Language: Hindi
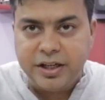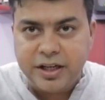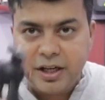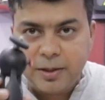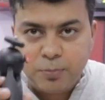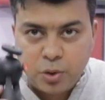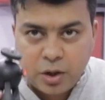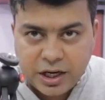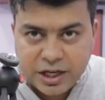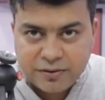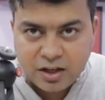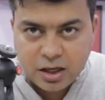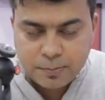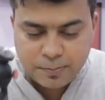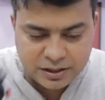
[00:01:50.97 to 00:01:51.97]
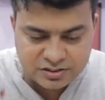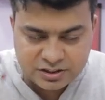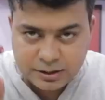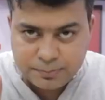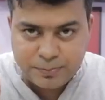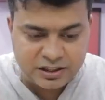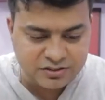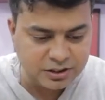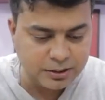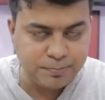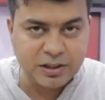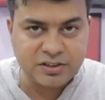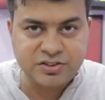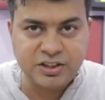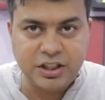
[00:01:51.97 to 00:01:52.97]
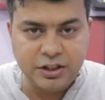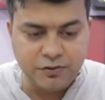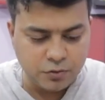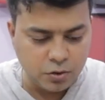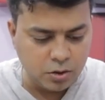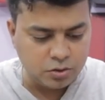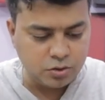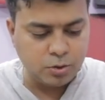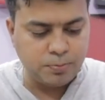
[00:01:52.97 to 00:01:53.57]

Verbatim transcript: ये है पुराने वाला पिक्सी पिक्सी पिक्सी ईवो